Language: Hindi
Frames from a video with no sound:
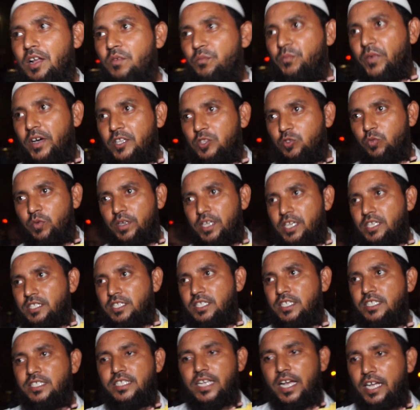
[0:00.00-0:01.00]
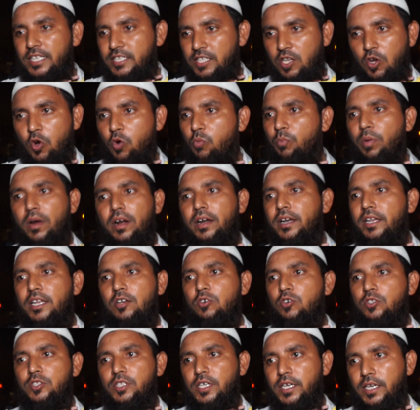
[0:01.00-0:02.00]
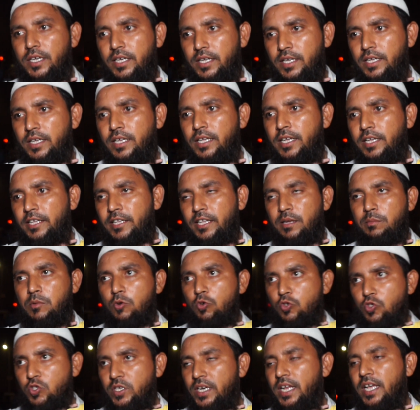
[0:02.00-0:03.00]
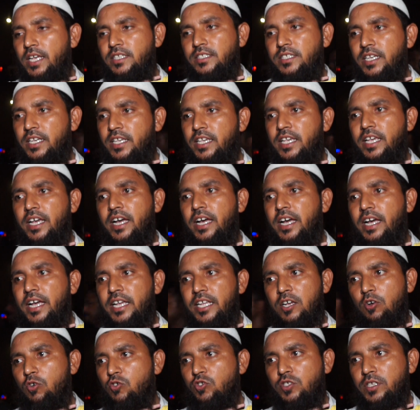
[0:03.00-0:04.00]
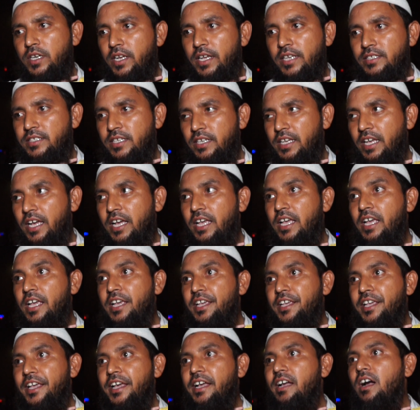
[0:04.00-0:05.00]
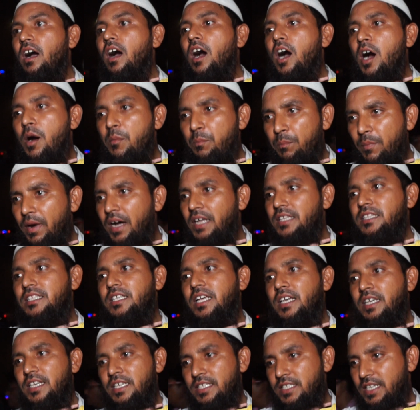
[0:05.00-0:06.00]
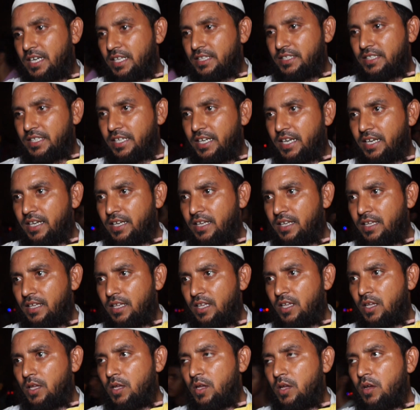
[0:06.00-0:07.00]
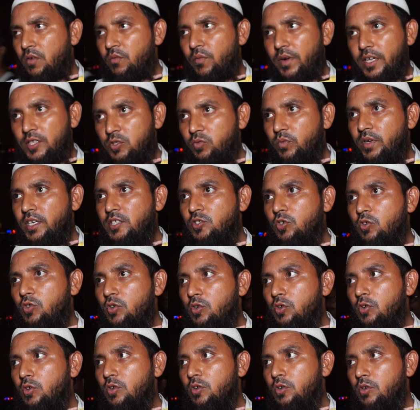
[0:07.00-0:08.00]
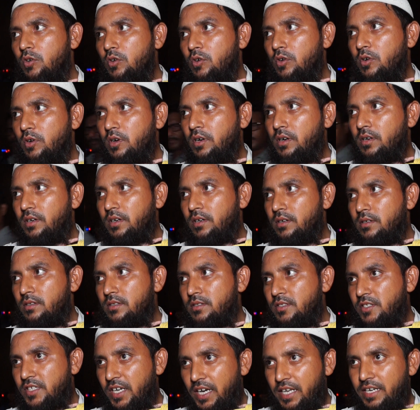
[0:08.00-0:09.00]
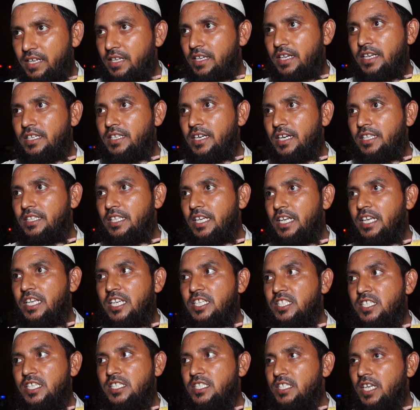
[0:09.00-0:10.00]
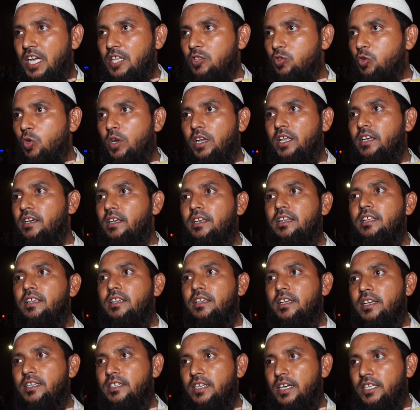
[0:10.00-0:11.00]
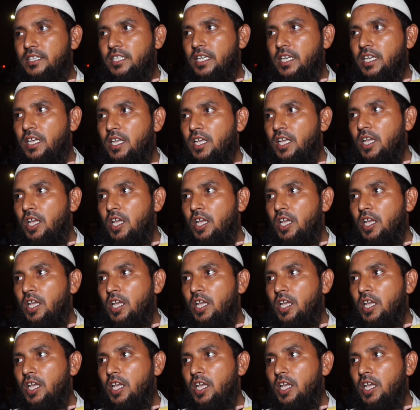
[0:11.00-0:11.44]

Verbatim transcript: ना फतवे किसी ज़ात के ऊपर नहीं होते कि भाई उसने ऐसे किया है या उसने ऐसे किया एक आम बात कही जाती है फतवे जो जारी किए जाते हैं किसी ज़ात को लेकर नहीं किए जाते